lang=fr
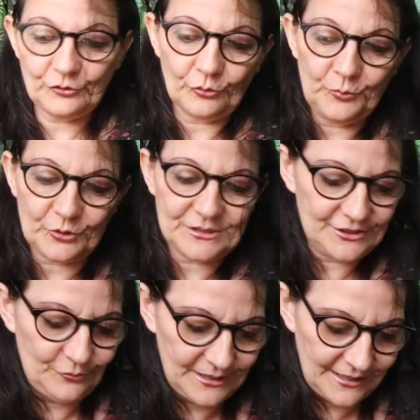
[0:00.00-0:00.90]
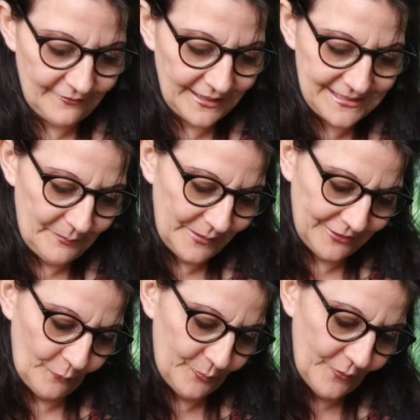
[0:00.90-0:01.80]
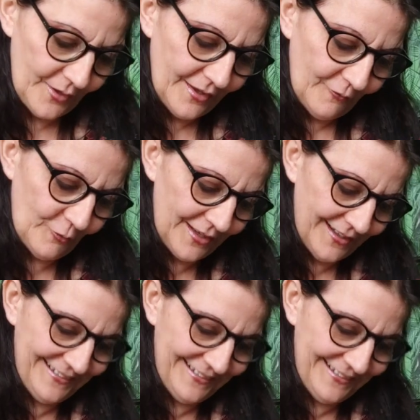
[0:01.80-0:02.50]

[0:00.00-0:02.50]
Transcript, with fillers: Donc, pour s'essuyer avec, c'est pas top. Voilà.